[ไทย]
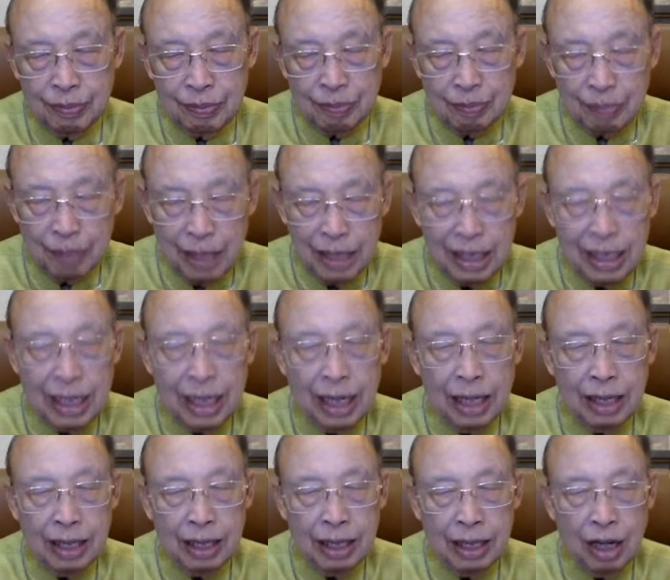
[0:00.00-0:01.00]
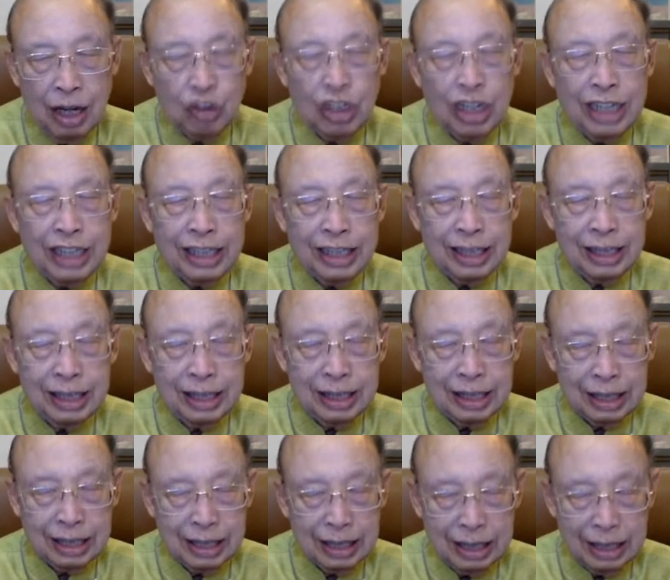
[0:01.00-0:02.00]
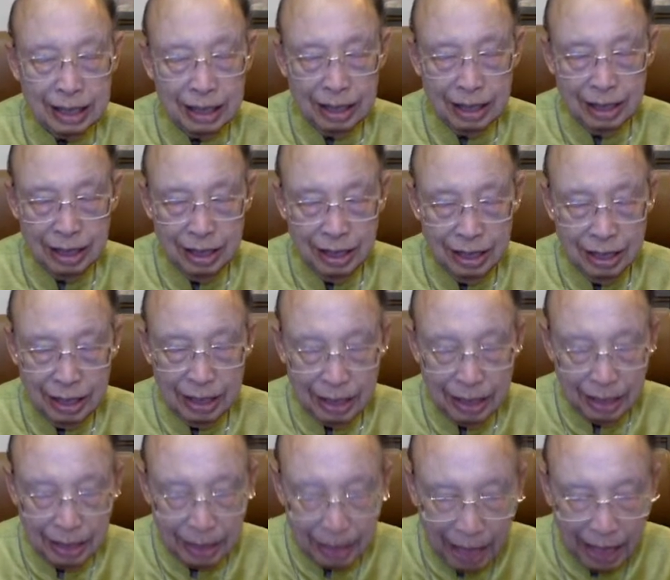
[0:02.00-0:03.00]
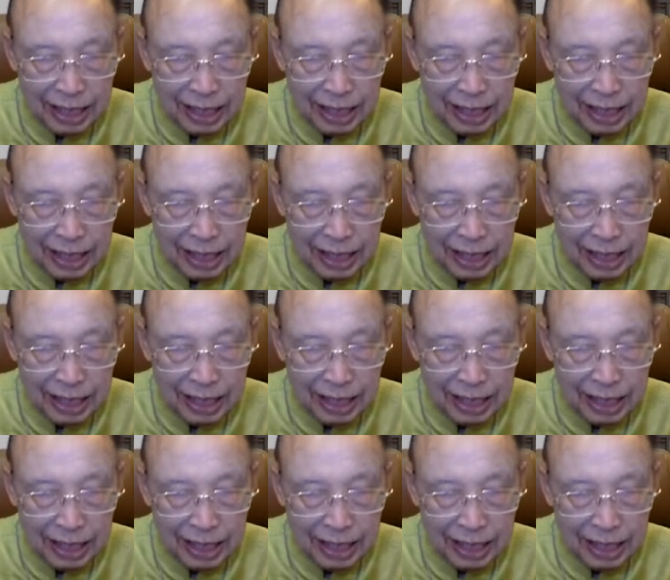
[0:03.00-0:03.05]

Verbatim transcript: เมื่อเขาได้ถือไท